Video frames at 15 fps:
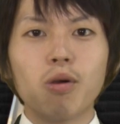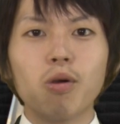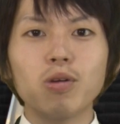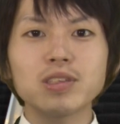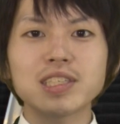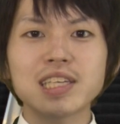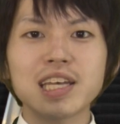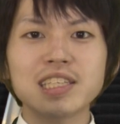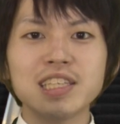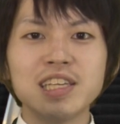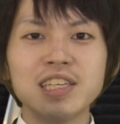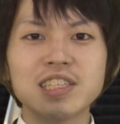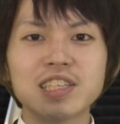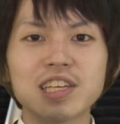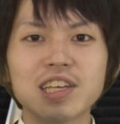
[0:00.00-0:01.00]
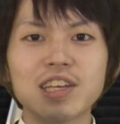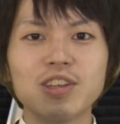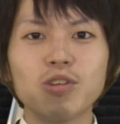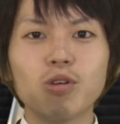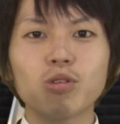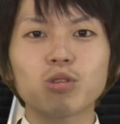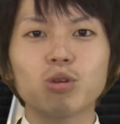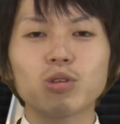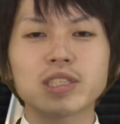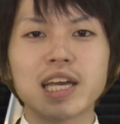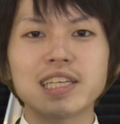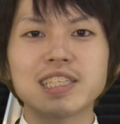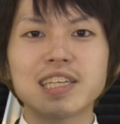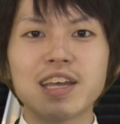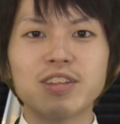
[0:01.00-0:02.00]
音声認識機能を搭
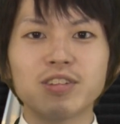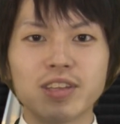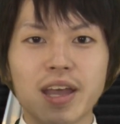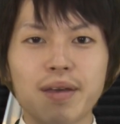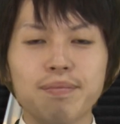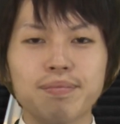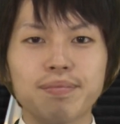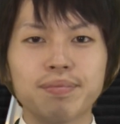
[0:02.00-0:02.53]
載しているので